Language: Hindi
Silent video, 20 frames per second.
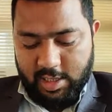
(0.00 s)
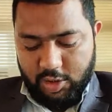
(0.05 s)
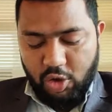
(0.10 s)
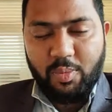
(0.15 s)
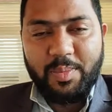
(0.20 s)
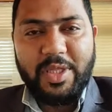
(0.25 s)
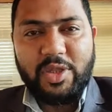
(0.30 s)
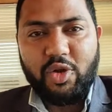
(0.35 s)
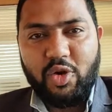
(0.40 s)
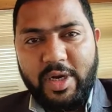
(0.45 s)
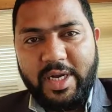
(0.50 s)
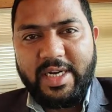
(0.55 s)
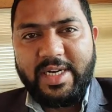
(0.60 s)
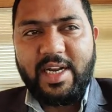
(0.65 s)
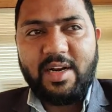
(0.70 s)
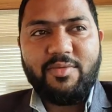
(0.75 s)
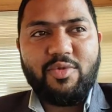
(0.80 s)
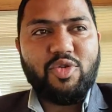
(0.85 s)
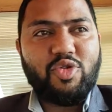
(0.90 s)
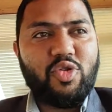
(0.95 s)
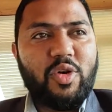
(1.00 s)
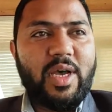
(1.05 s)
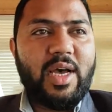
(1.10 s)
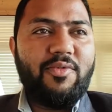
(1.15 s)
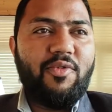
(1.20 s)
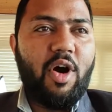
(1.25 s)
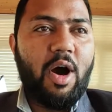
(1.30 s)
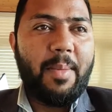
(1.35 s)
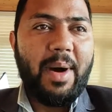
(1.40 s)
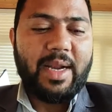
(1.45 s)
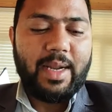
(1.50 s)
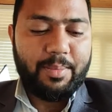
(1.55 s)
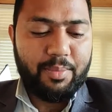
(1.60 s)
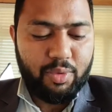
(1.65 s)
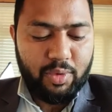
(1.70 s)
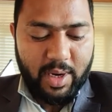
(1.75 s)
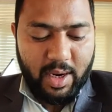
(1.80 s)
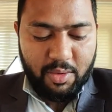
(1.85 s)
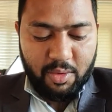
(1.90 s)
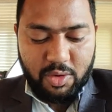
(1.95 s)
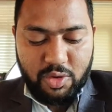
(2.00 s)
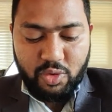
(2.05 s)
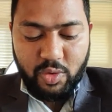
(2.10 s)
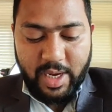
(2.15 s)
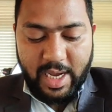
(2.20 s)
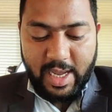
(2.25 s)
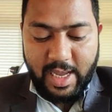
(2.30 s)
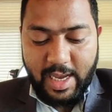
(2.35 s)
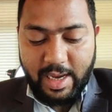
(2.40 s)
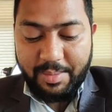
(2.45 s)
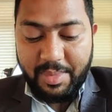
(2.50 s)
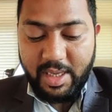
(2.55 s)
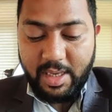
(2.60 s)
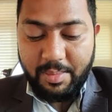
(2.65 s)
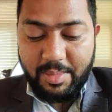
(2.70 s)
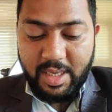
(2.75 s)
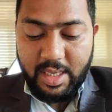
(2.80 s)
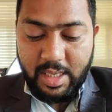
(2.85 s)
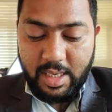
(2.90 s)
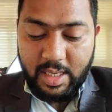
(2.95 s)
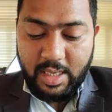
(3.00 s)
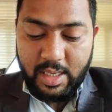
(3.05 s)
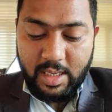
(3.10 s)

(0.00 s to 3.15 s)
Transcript: तो मित्रों इंटरव्यू जो है वो हमारा पूरा हो चुका है अभी अभी